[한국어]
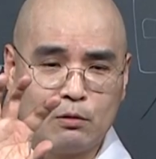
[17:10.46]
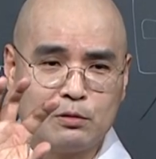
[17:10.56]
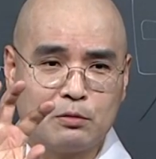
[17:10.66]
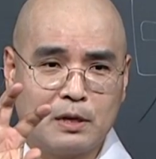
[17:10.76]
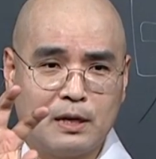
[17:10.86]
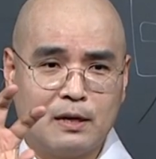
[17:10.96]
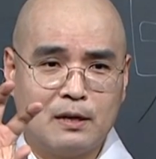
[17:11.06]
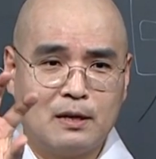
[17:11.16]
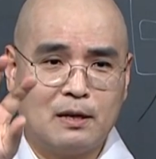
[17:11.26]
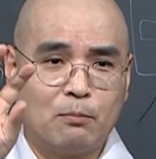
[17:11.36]
연꽃 속에
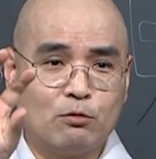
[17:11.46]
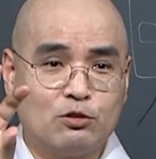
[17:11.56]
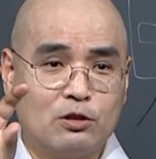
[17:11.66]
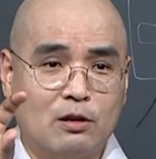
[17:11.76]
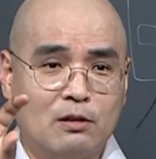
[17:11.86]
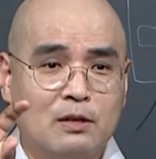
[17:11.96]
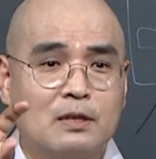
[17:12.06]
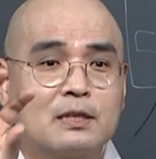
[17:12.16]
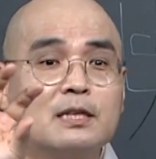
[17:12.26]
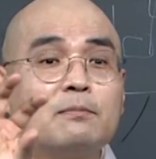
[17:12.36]
보주여.
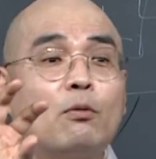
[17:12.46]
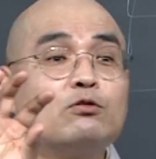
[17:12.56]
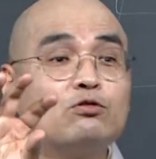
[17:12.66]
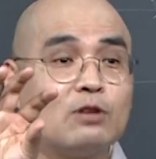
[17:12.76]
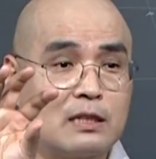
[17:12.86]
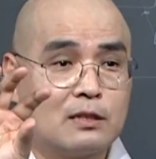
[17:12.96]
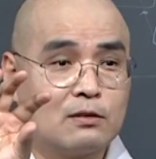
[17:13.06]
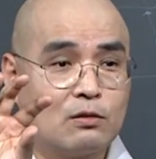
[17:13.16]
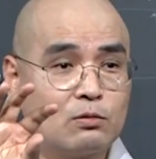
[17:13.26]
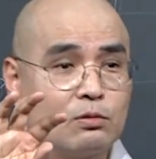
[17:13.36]
그 보주
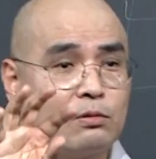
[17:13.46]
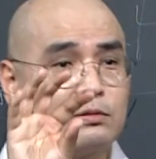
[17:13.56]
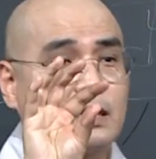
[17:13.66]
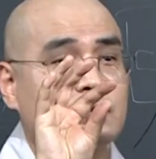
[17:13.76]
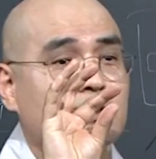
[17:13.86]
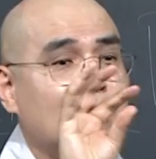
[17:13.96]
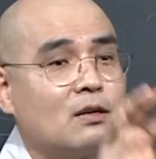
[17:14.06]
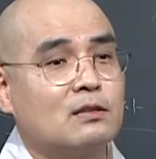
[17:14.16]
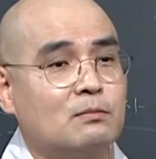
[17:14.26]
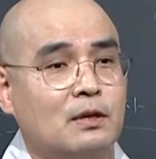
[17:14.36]
같은 것도 사실은
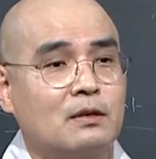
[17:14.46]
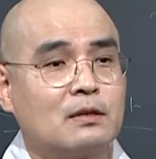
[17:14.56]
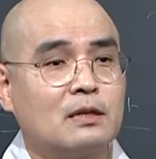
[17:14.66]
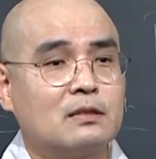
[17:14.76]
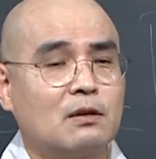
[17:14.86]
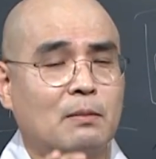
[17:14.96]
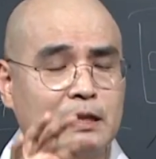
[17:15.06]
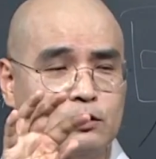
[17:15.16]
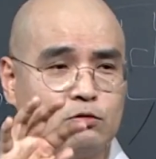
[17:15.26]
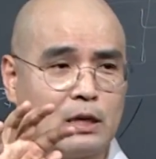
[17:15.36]
그런 의미야. 그래서
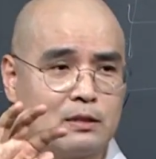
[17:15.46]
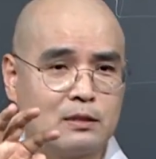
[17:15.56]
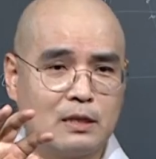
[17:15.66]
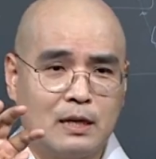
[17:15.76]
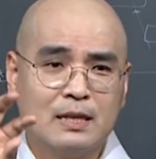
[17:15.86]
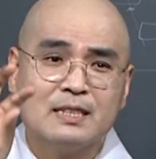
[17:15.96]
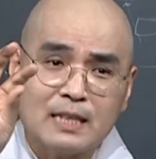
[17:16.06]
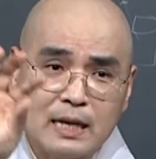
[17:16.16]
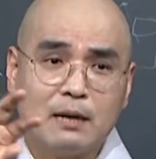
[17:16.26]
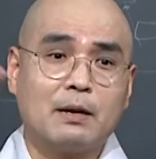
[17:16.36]
만이주 같은 게
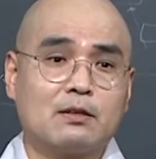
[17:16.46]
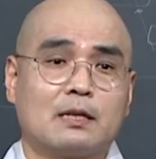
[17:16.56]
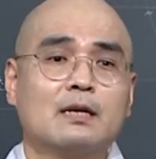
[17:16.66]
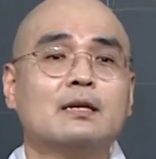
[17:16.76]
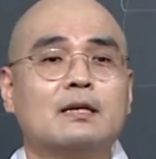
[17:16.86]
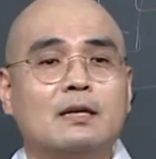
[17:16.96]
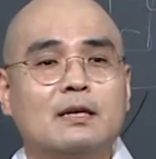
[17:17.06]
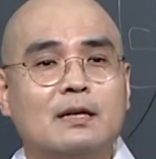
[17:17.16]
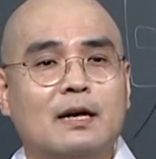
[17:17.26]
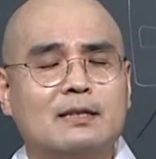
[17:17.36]
사리가 바뀌었다.
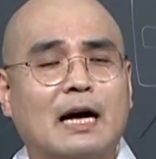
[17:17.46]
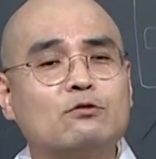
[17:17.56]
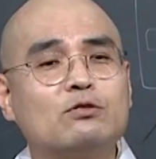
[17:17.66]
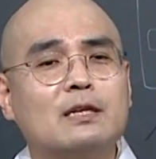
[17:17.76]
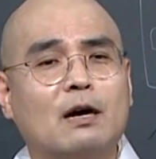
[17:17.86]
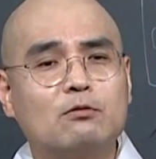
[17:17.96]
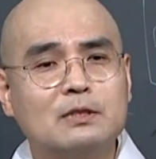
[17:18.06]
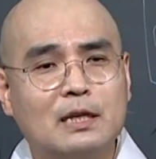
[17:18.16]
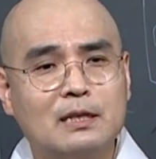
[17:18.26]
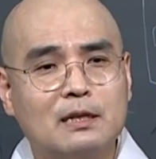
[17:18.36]
나중에
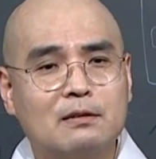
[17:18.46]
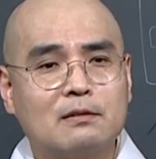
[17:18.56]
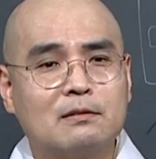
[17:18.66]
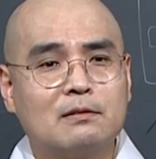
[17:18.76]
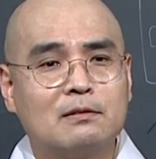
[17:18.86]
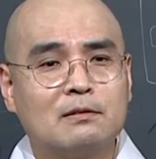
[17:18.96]
나오는 얘기예요.